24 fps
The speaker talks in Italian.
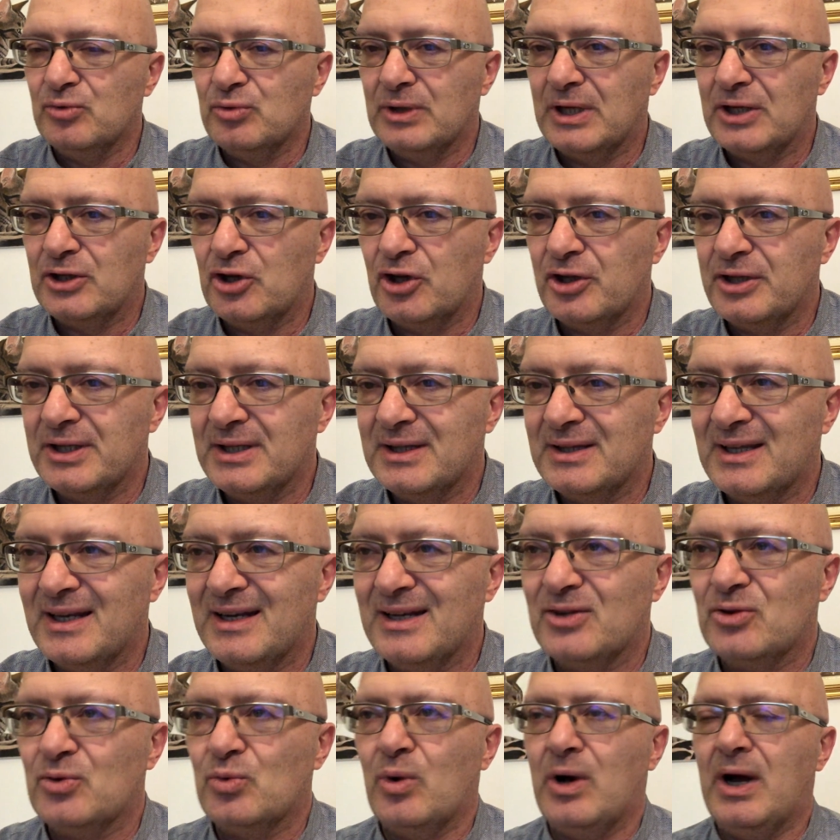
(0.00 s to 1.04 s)
una donna
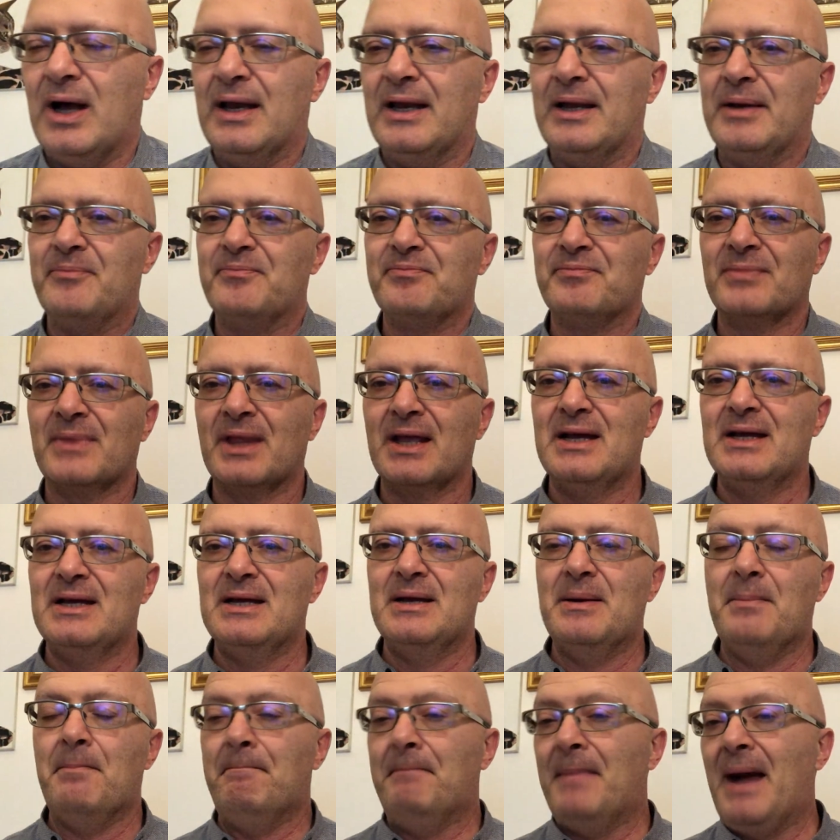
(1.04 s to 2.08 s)
intellettuale,
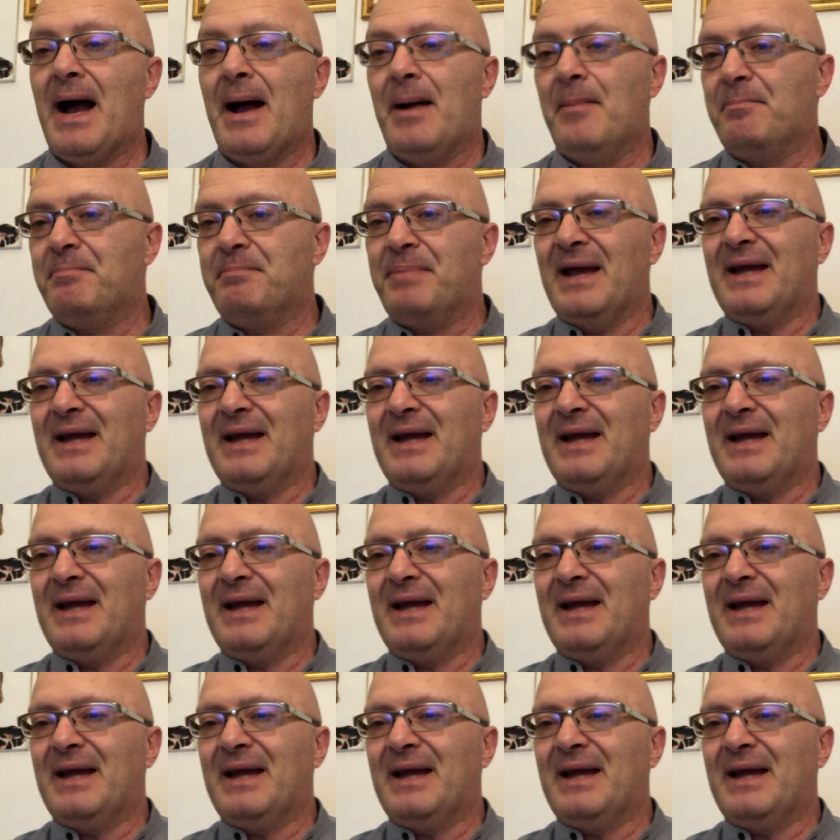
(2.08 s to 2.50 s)
ma